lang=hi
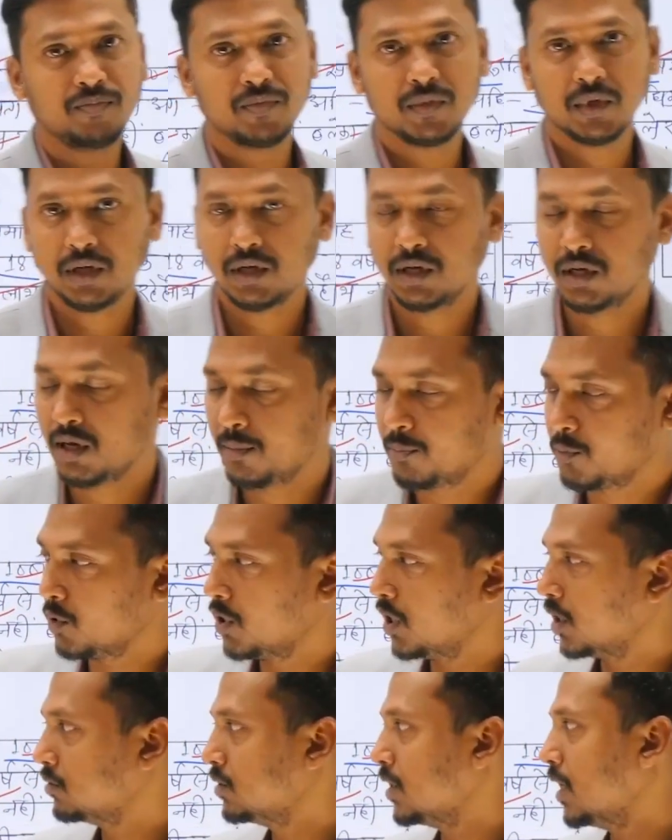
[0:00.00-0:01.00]
आपको
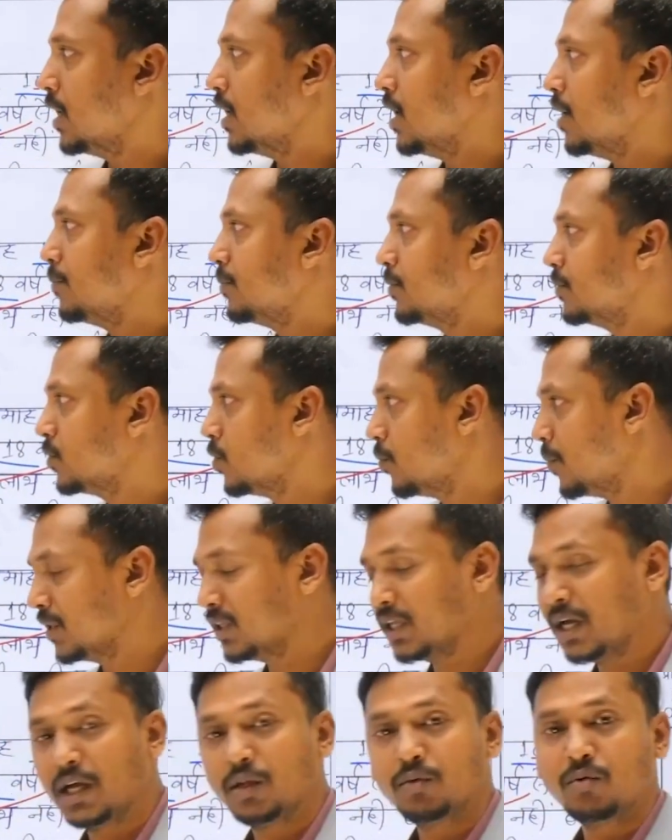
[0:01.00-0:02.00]
लगता है आपको
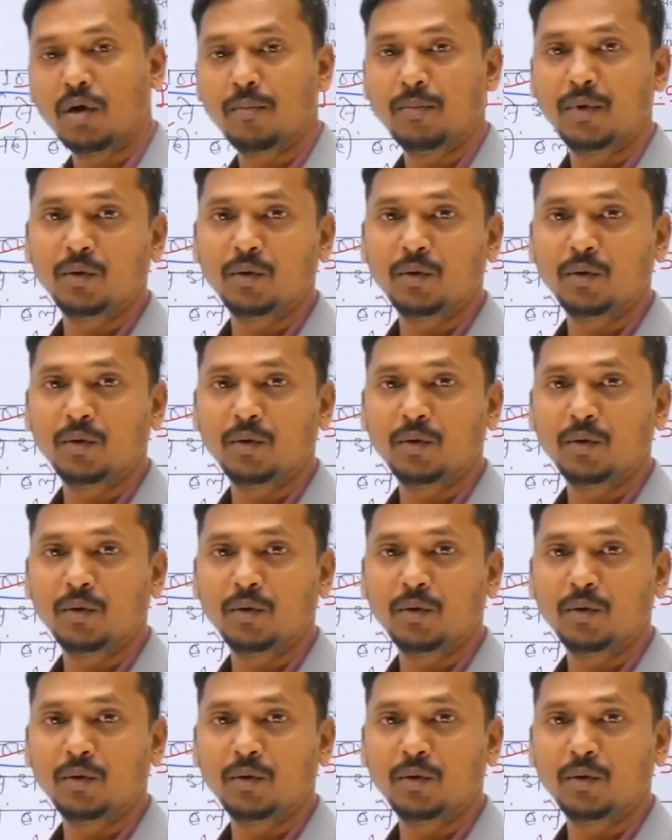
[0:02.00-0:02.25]
पता है तो आप